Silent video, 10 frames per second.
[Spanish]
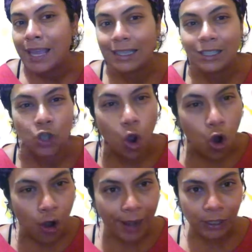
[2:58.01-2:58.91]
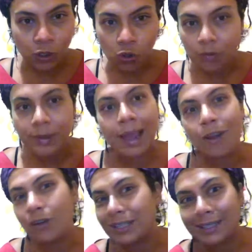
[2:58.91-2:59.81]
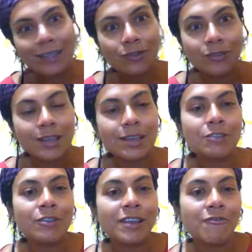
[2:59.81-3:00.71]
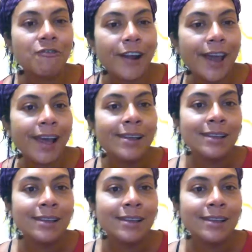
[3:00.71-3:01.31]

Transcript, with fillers: el sol, la lluvia, lo que esté sucediendo allá afuera.